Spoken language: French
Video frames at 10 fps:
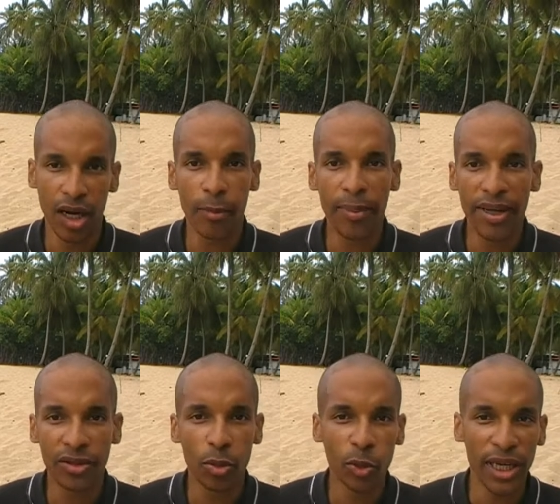En
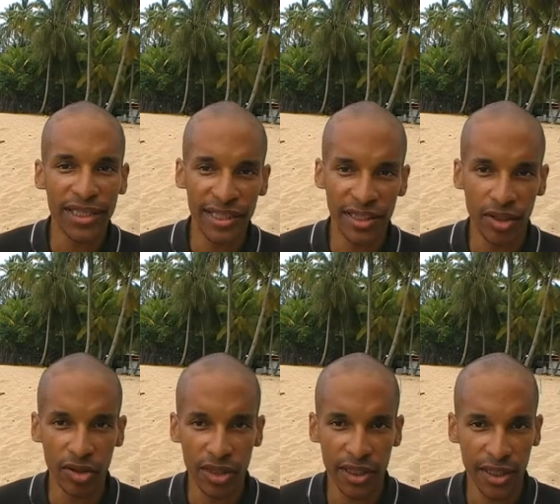partant de mon
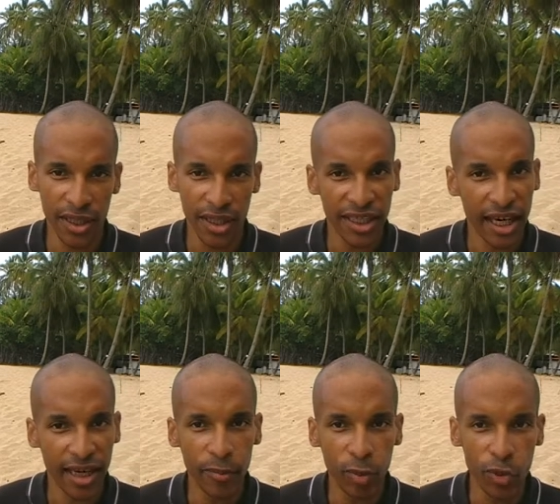assistante qui a
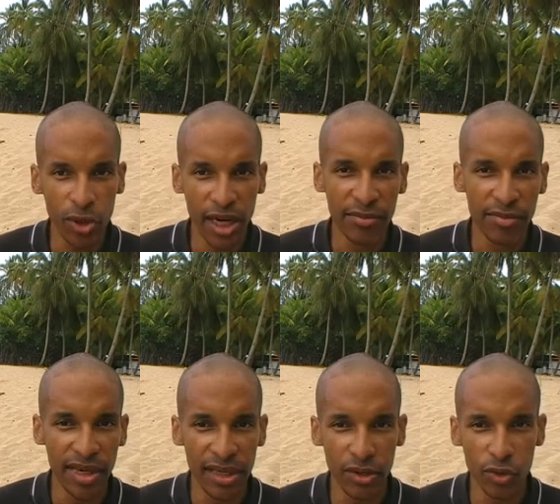répondu à
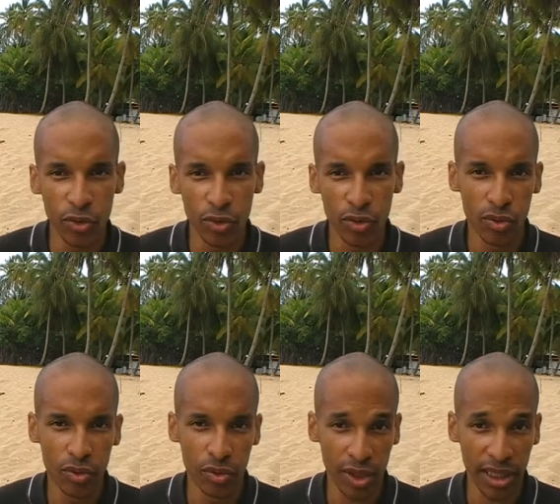l'email
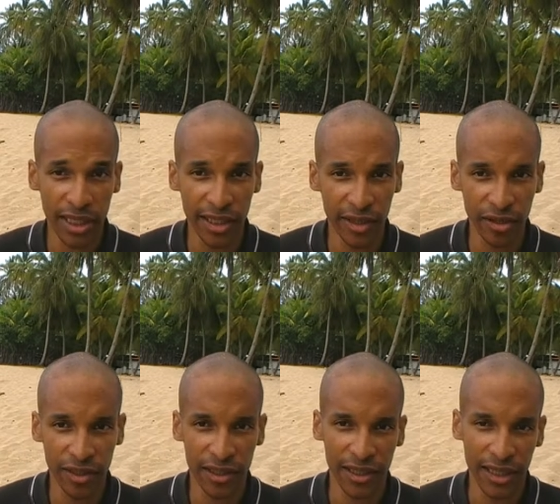de la
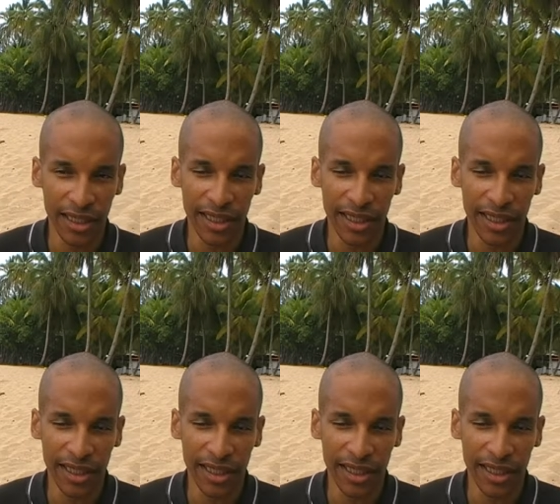cliente